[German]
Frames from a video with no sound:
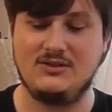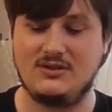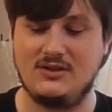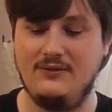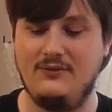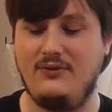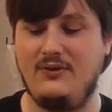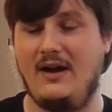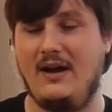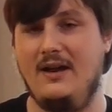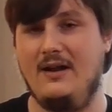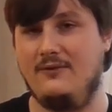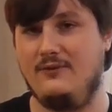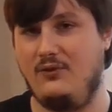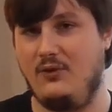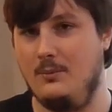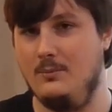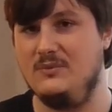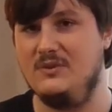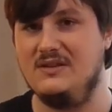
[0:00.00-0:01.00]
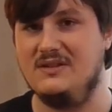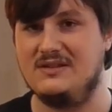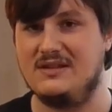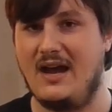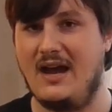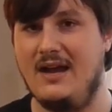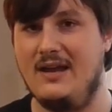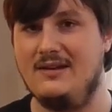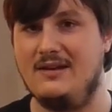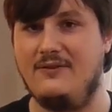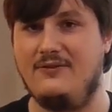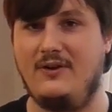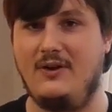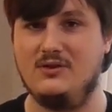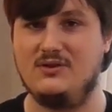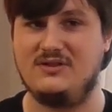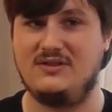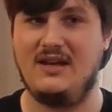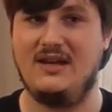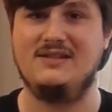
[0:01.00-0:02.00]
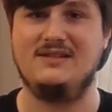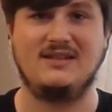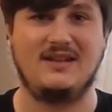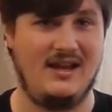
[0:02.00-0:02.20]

Schiff halt vom Design der VCX